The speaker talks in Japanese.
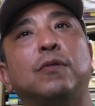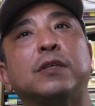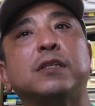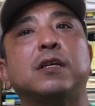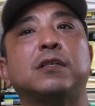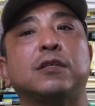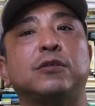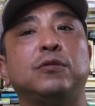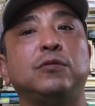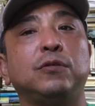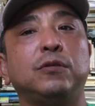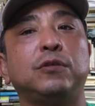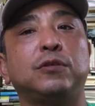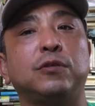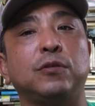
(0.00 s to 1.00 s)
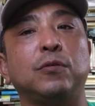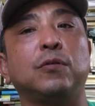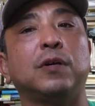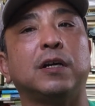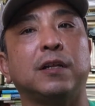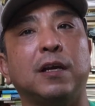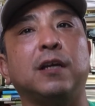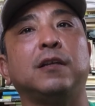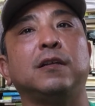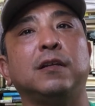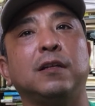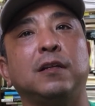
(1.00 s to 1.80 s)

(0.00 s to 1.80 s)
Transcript: わざわざする必要がない